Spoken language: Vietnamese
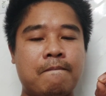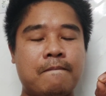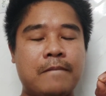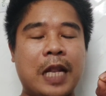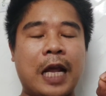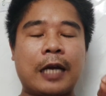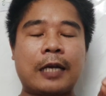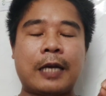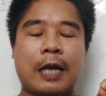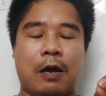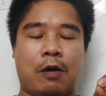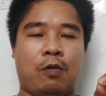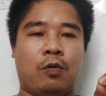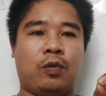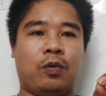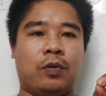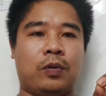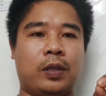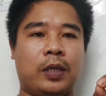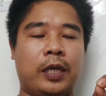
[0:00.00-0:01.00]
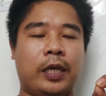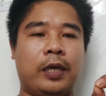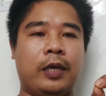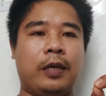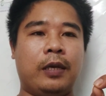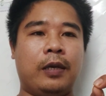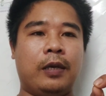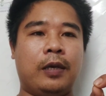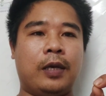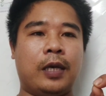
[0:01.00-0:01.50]
lần đầu
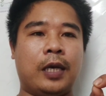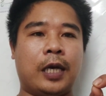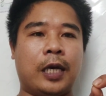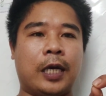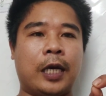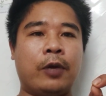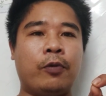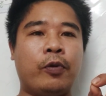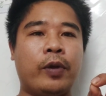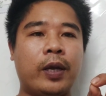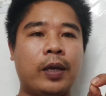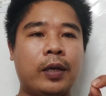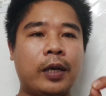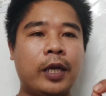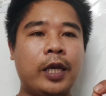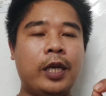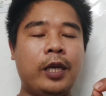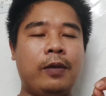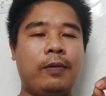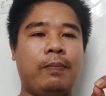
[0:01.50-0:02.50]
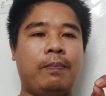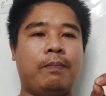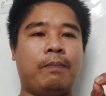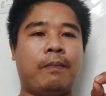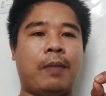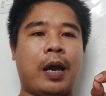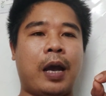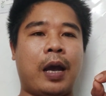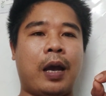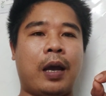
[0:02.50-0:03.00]
thì à, cái nguyên lý
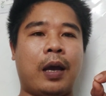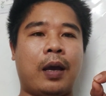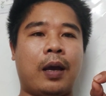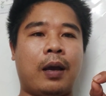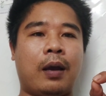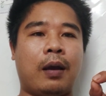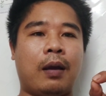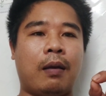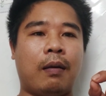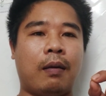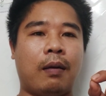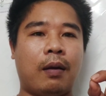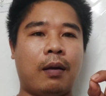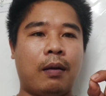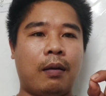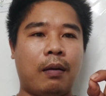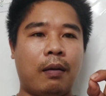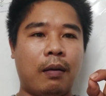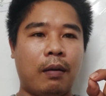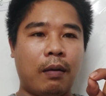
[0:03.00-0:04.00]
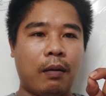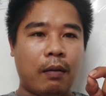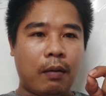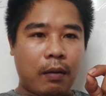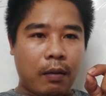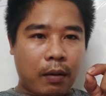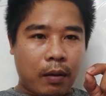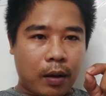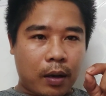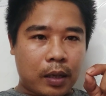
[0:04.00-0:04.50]
mà
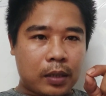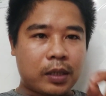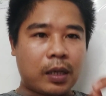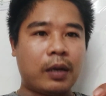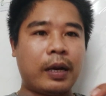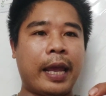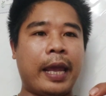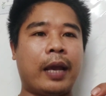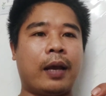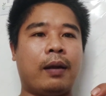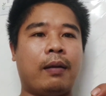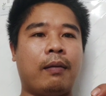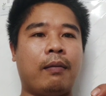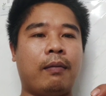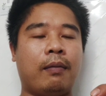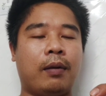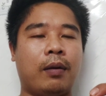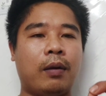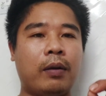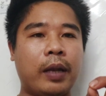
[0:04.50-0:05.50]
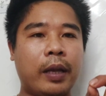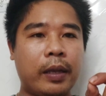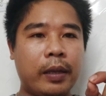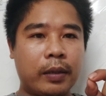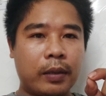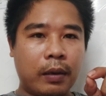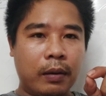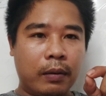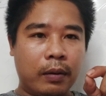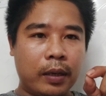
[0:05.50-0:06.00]
cái sơ đen nó đi
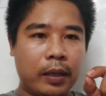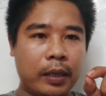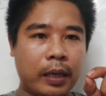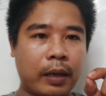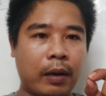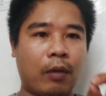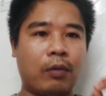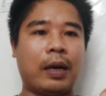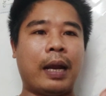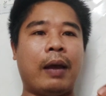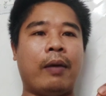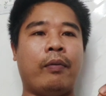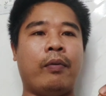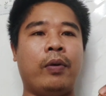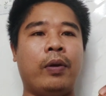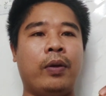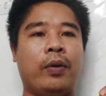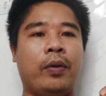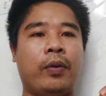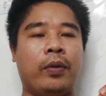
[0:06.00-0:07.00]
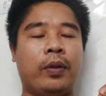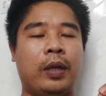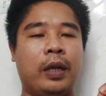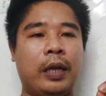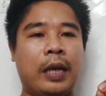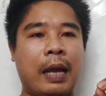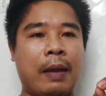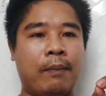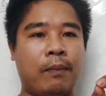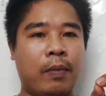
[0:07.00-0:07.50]
từ cái giai đoạn nào thì
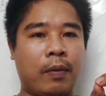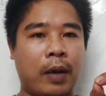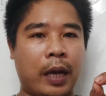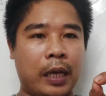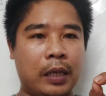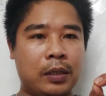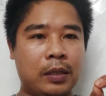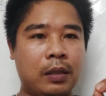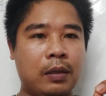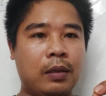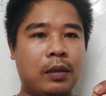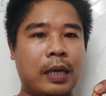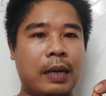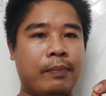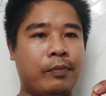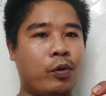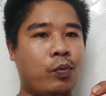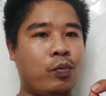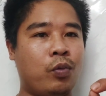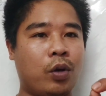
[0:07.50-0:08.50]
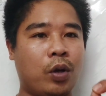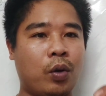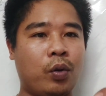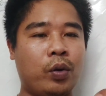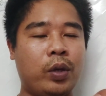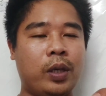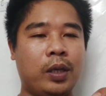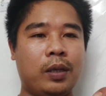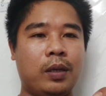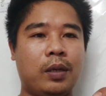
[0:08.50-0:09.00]
năm ngày xưa năm cũng có
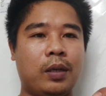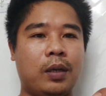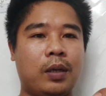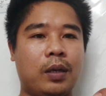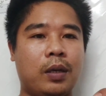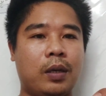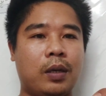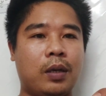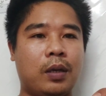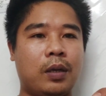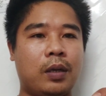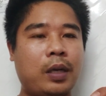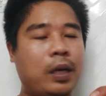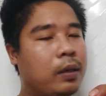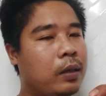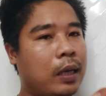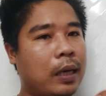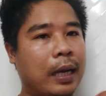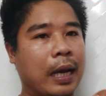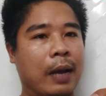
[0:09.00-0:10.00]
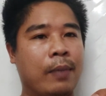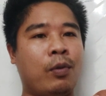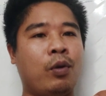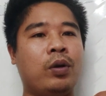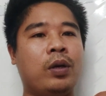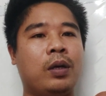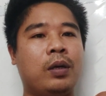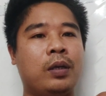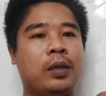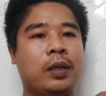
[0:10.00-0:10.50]
nói đến tất cả mọi
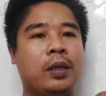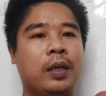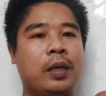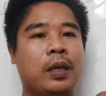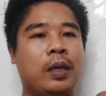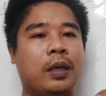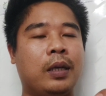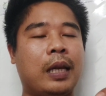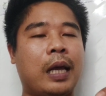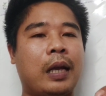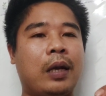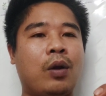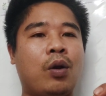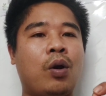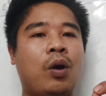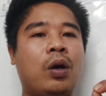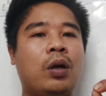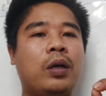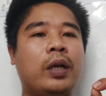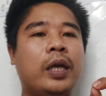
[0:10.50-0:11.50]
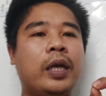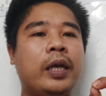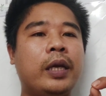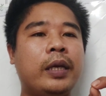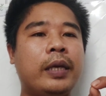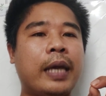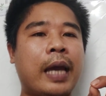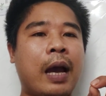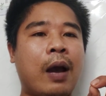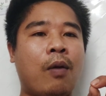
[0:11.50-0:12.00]
người là nó
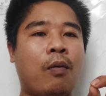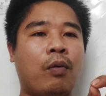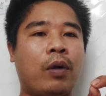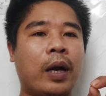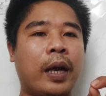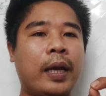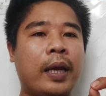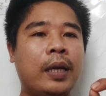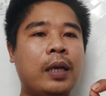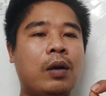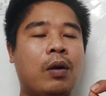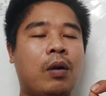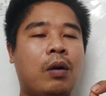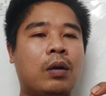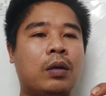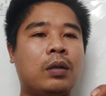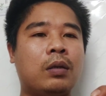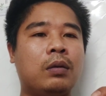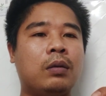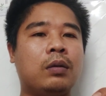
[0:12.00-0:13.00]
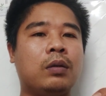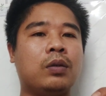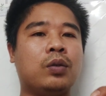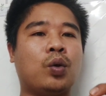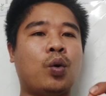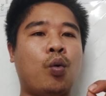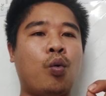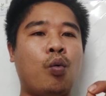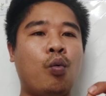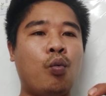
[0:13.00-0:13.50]
đi vào cái con đường
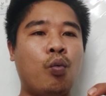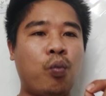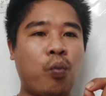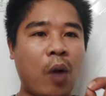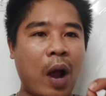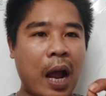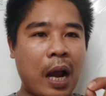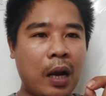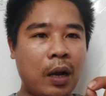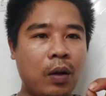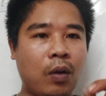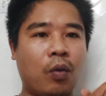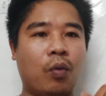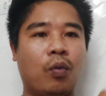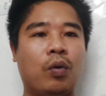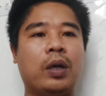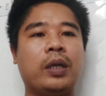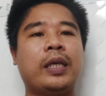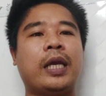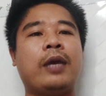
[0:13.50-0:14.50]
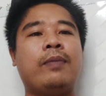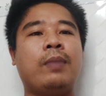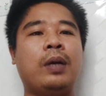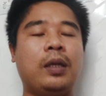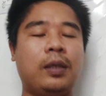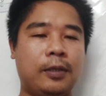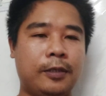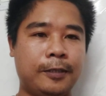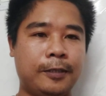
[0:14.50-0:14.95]
thụ phấn của cái trái mít